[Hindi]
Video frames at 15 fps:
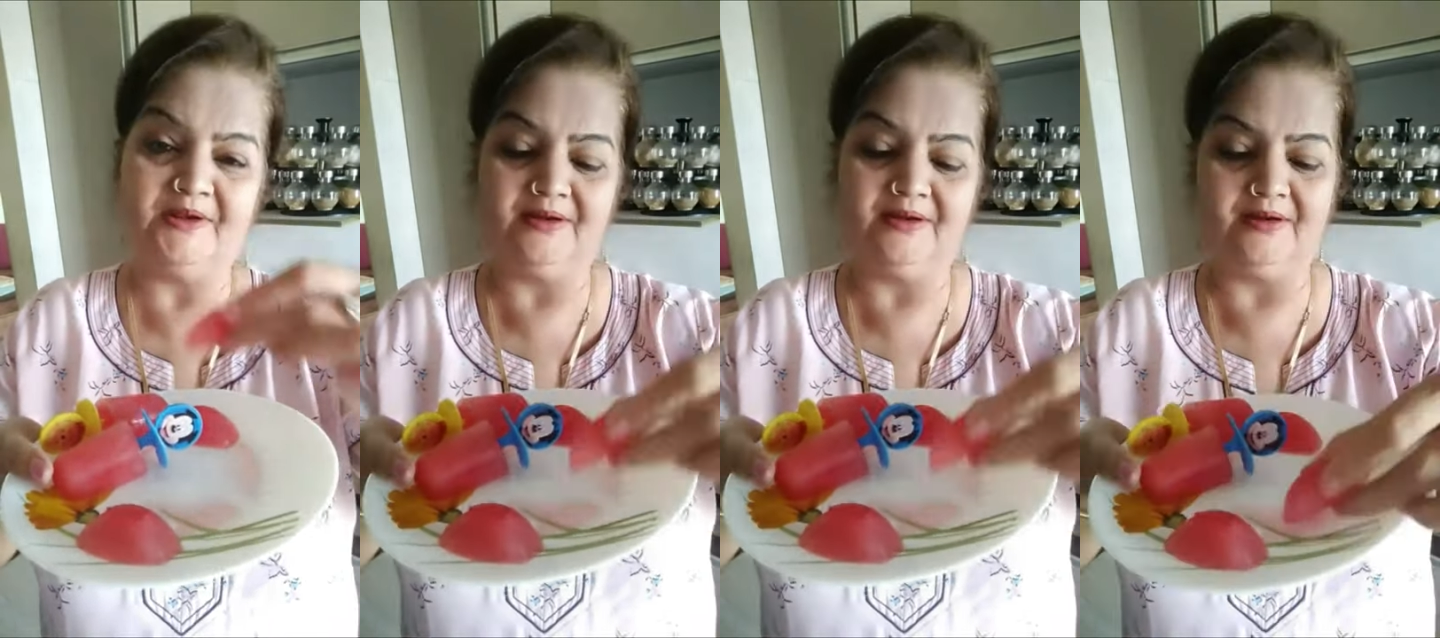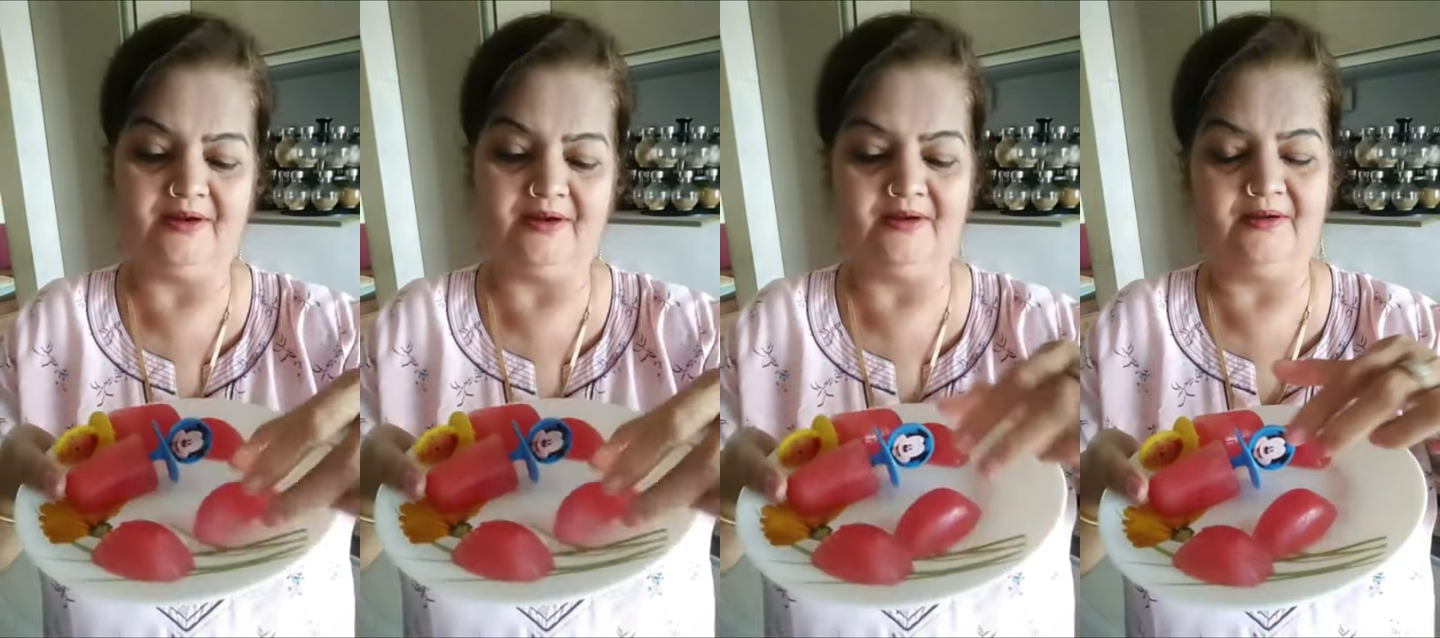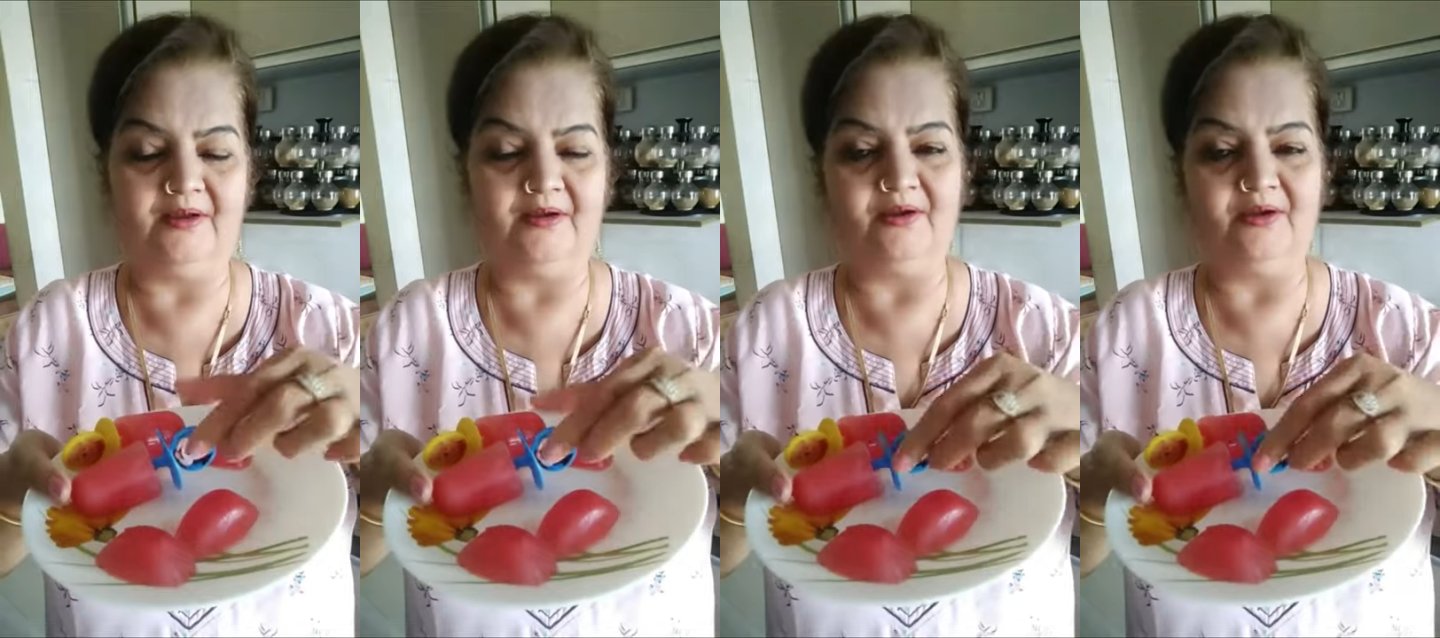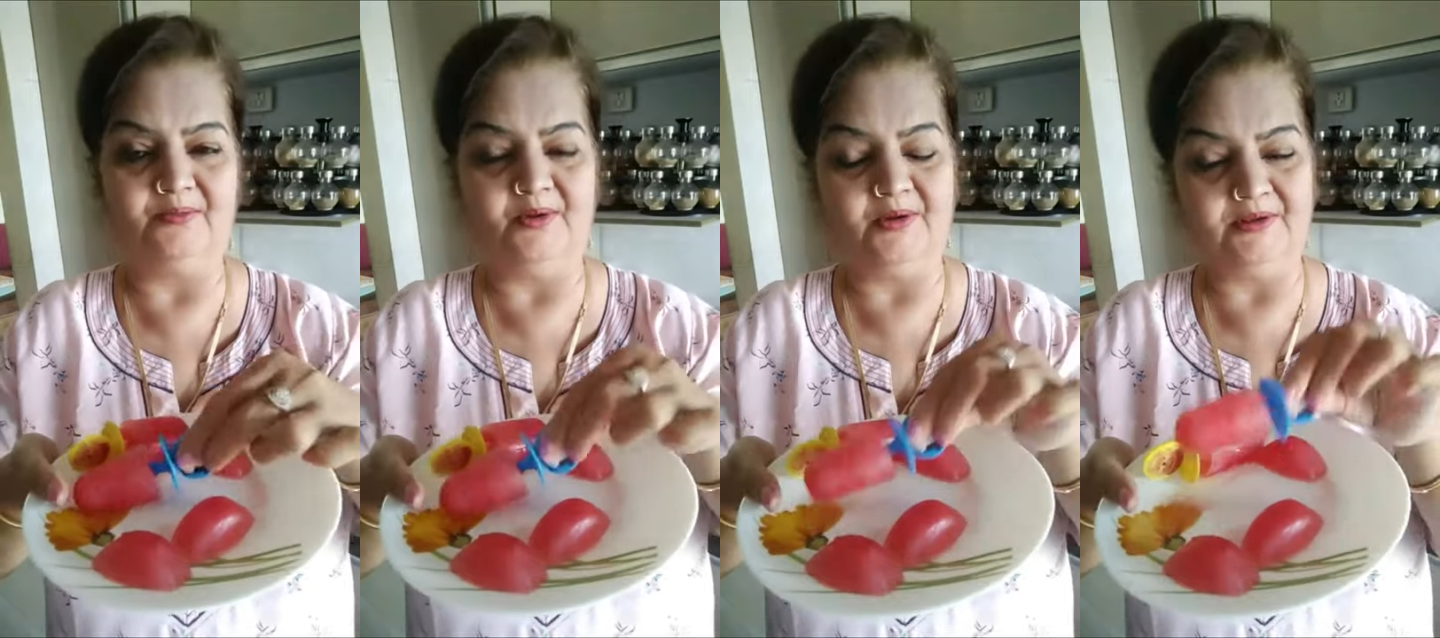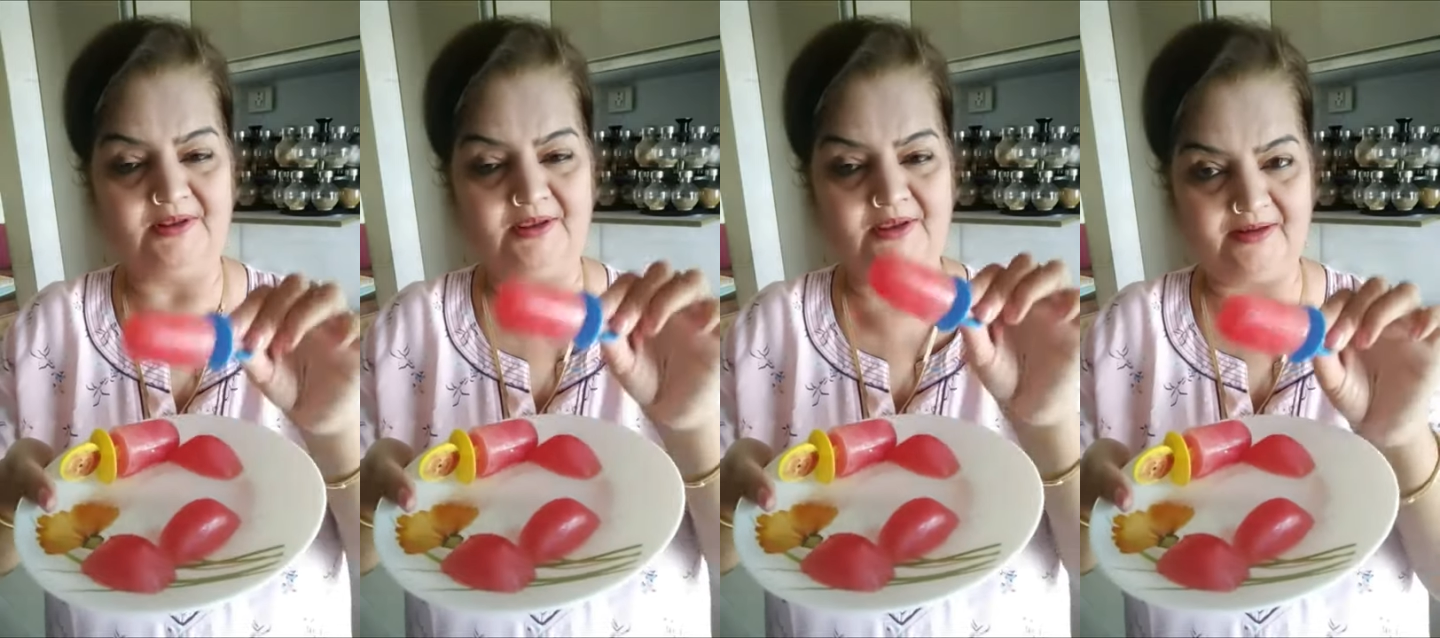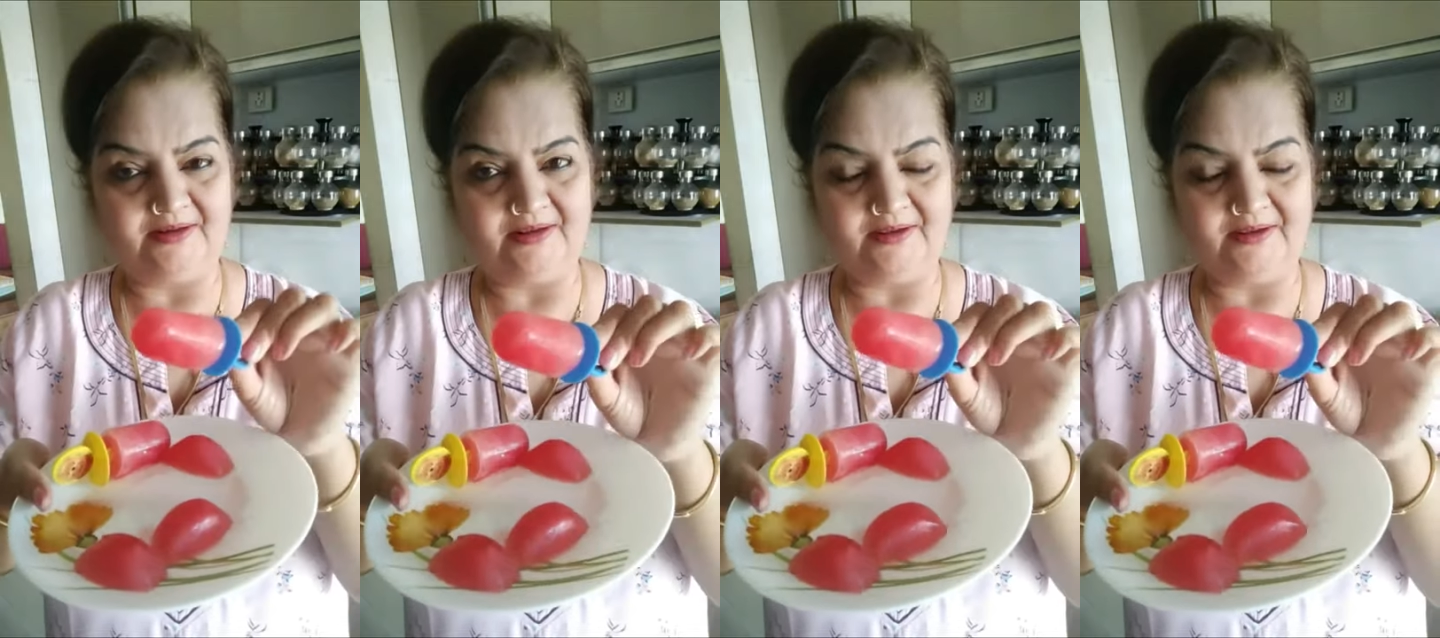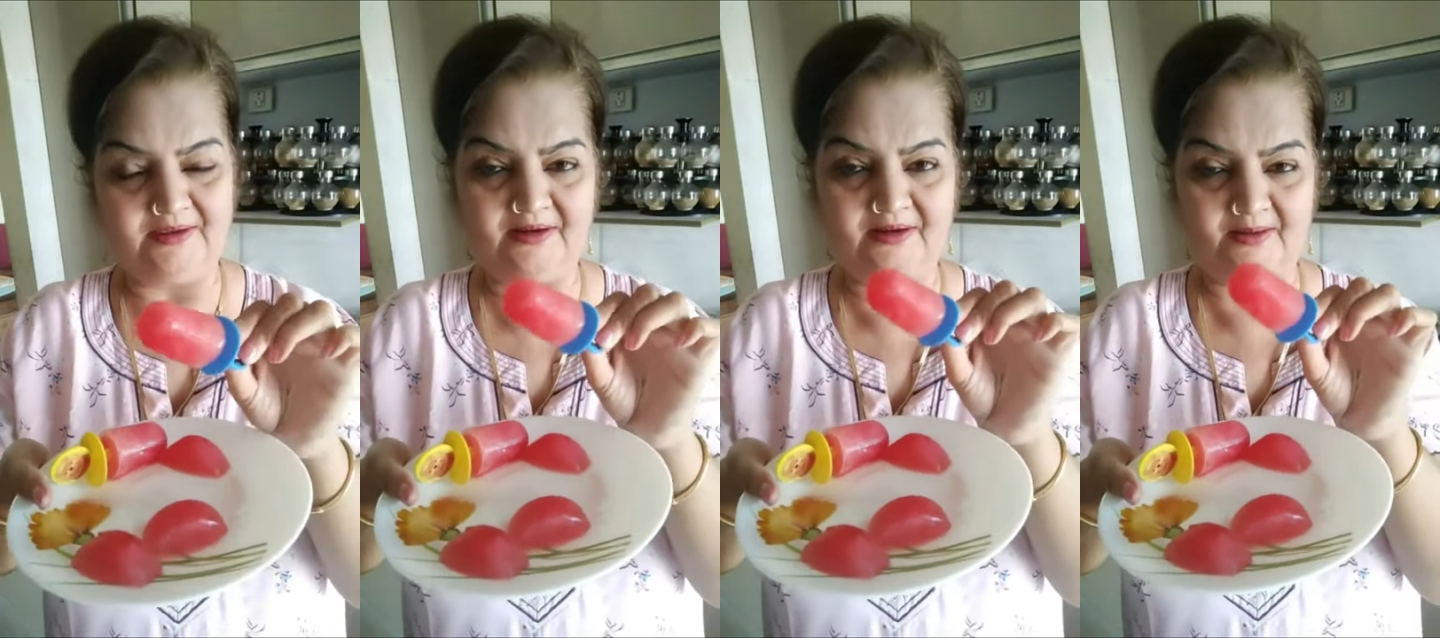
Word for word: ठंडा ठंडा और बहुत ही हेल्दी है